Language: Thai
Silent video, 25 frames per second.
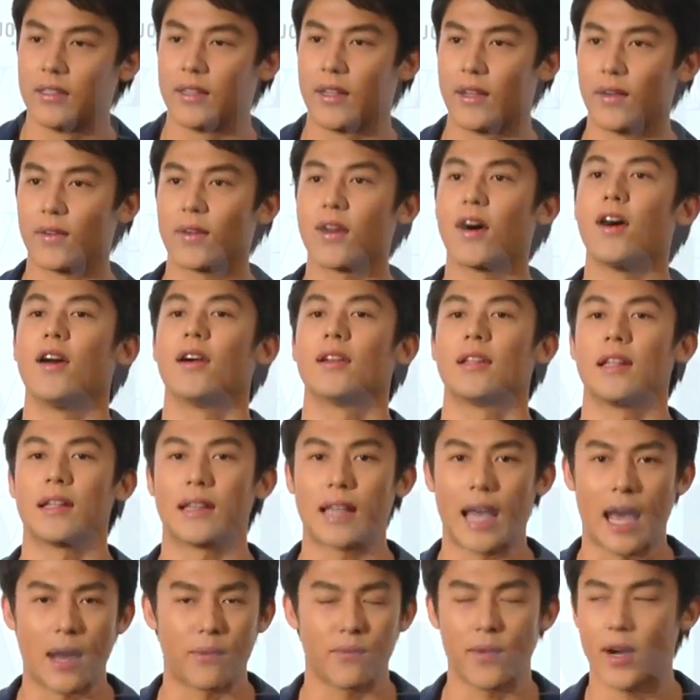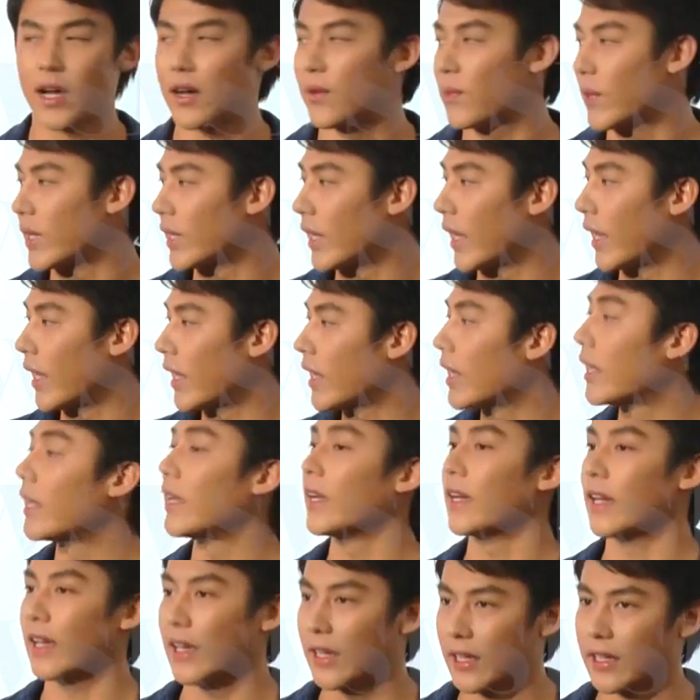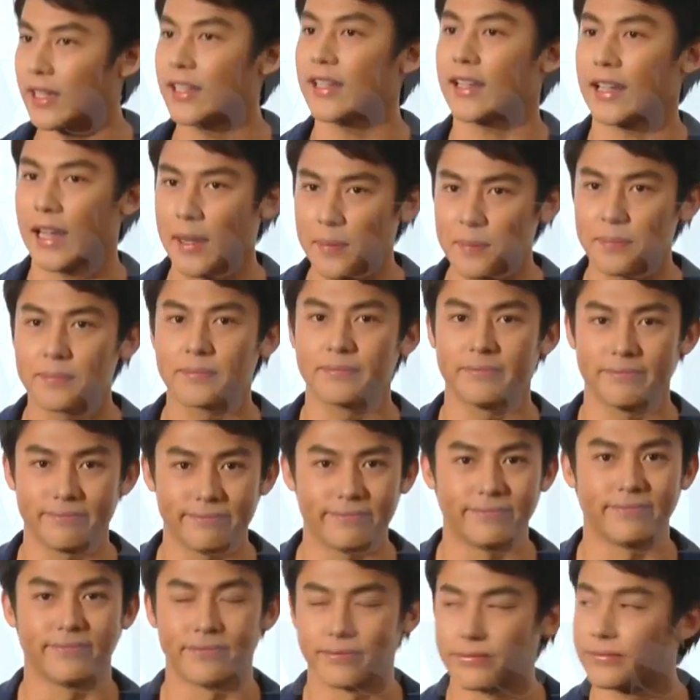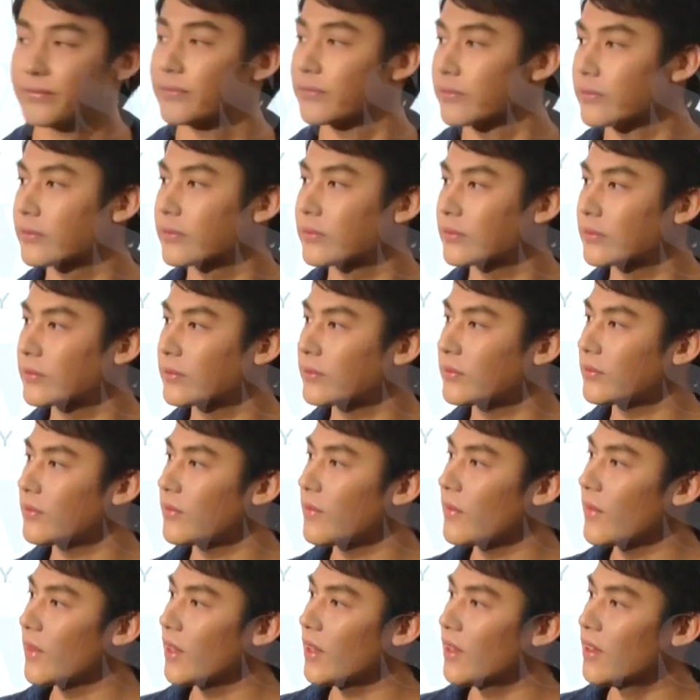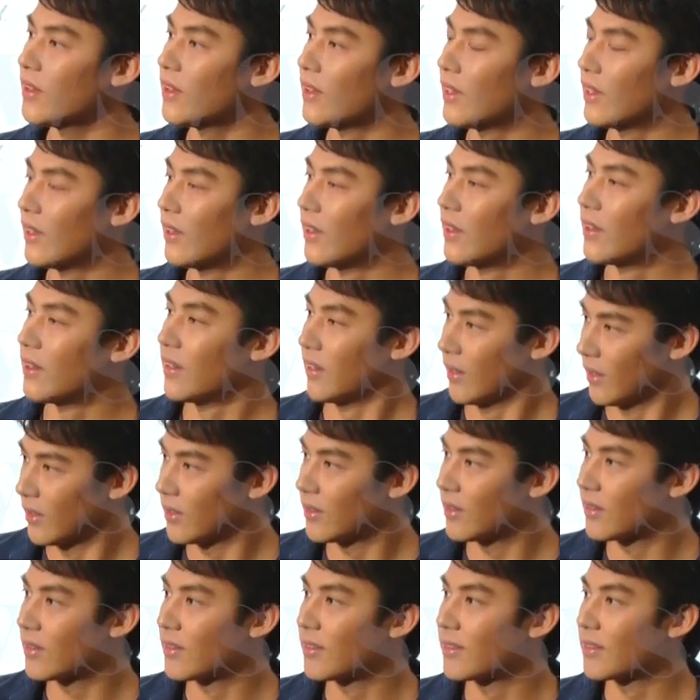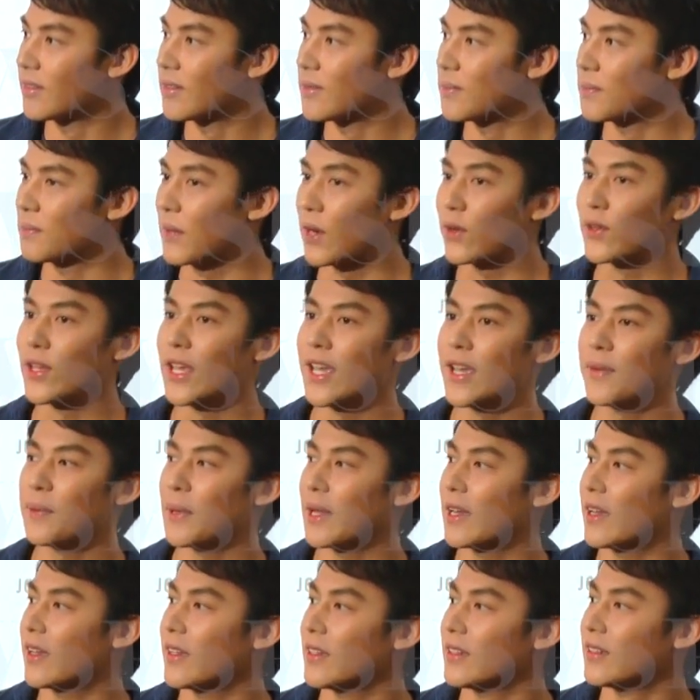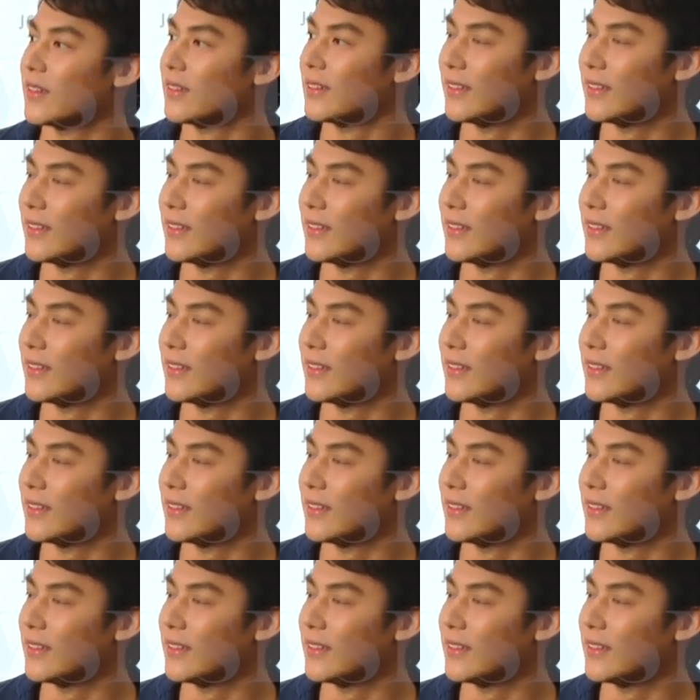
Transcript: เดี๋ยวรอติดตามว่าวันไหนอะไรยังไงครับภาพในหนังสือเวอร์ชันที่ออกมาบ้างยังไม่ถามเลยเป็นไงฮะมาดีฟฮะ